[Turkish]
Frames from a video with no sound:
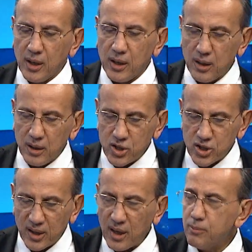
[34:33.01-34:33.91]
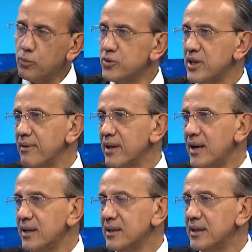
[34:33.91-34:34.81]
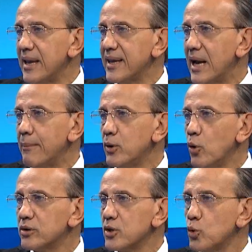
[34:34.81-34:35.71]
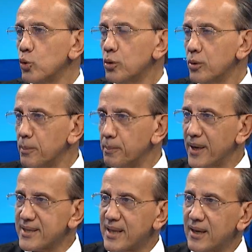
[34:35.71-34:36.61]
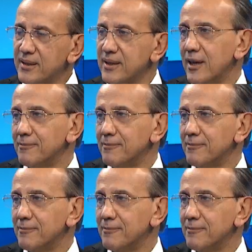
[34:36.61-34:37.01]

Ee, inşallah bu seviyeler dengelenme noktası olur piyasalar adına.